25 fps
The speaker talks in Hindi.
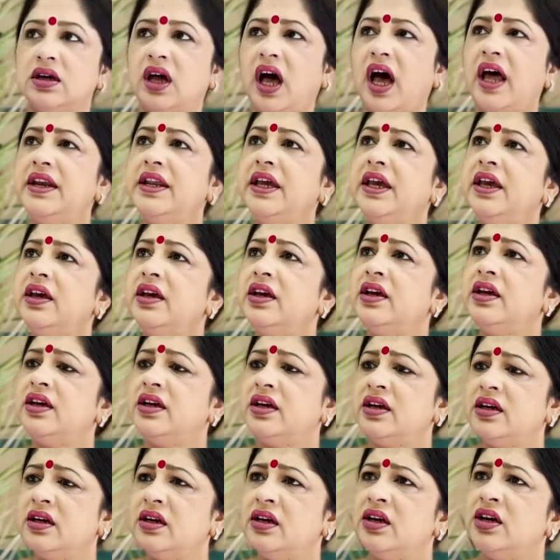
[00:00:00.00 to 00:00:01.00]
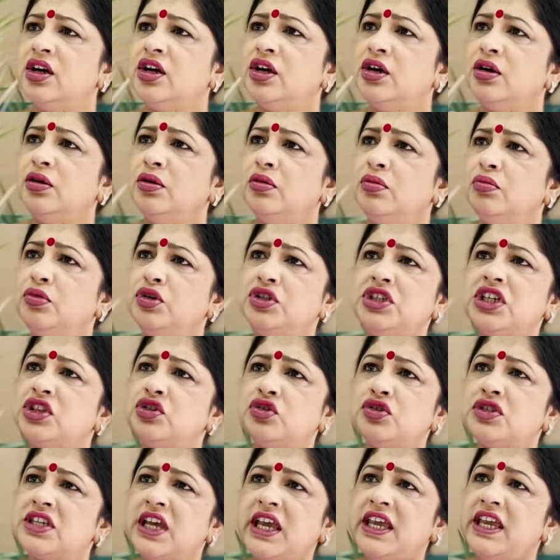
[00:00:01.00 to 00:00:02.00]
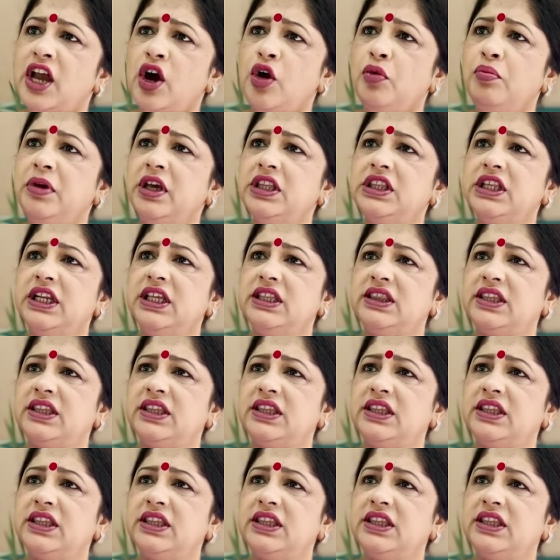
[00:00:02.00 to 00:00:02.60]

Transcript: हनी मुझे तुझसे ये उम्मीद नहीं